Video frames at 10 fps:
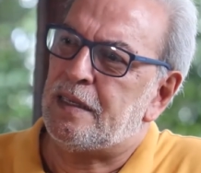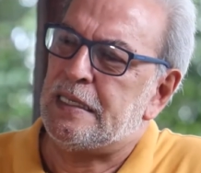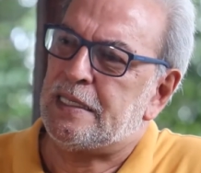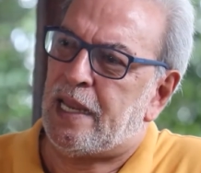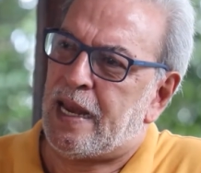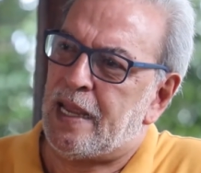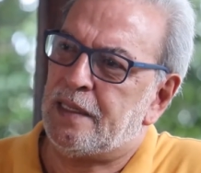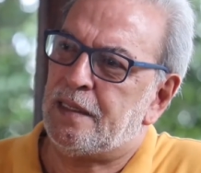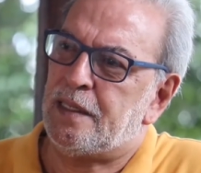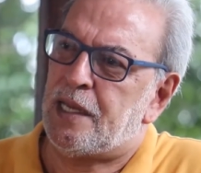Y
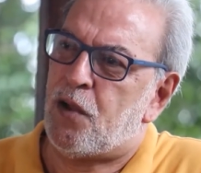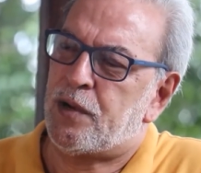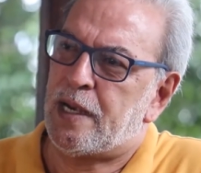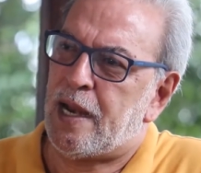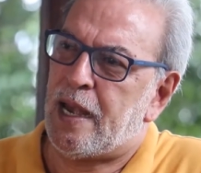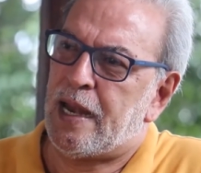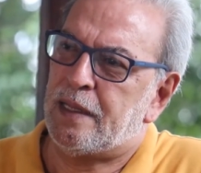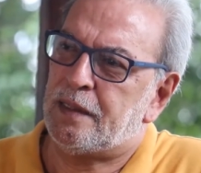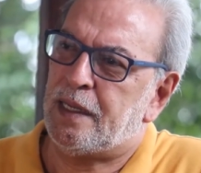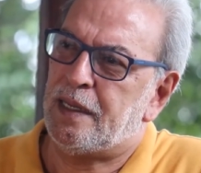serán de ahora en
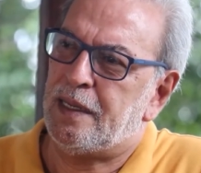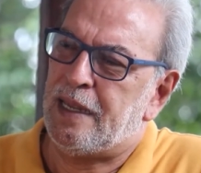adelante